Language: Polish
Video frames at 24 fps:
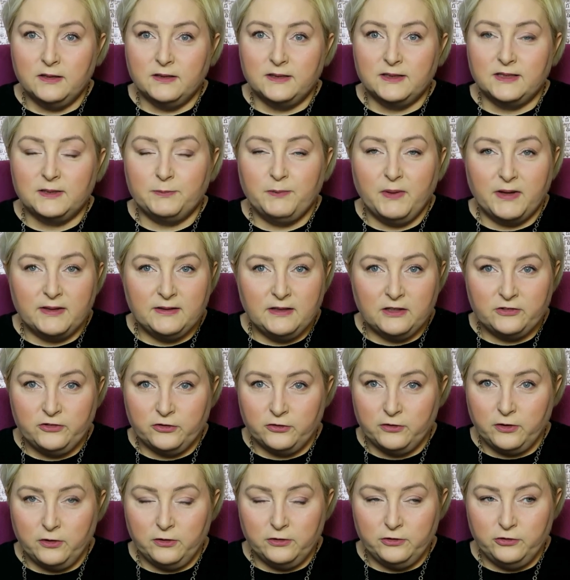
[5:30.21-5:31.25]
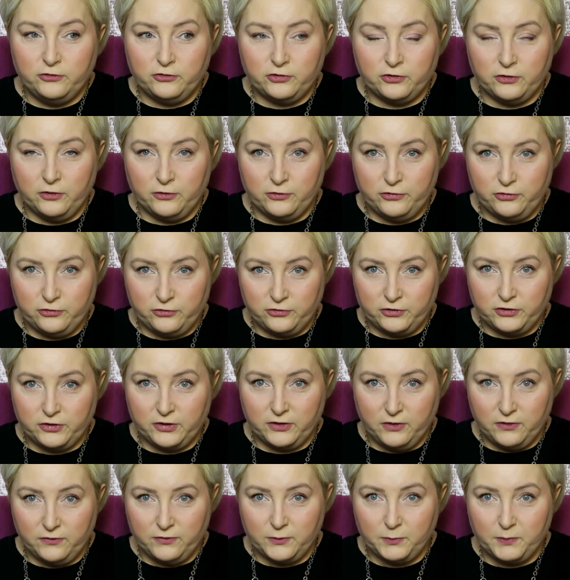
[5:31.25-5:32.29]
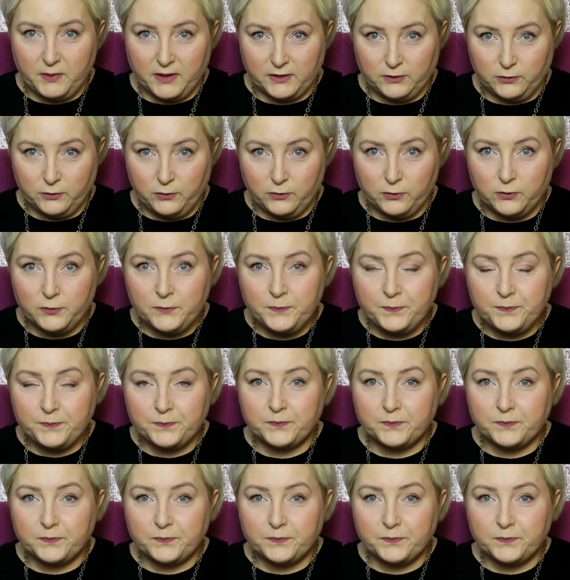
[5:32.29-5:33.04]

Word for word: zbadać okoliczności tego wypadku,